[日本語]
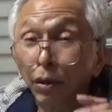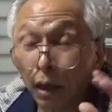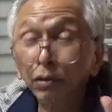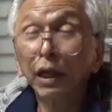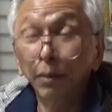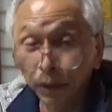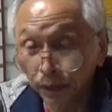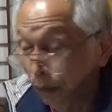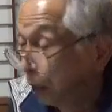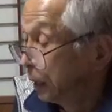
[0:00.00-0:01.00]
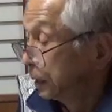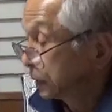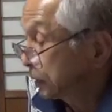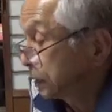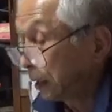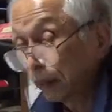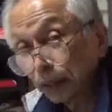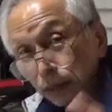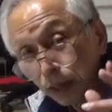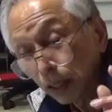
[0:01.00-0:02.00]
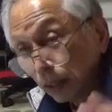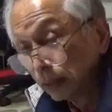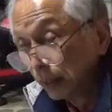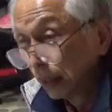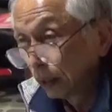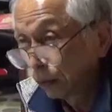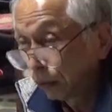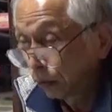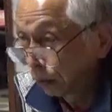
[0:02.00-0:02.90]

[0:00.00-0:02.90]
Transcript: 像がございますしかしね私ねこ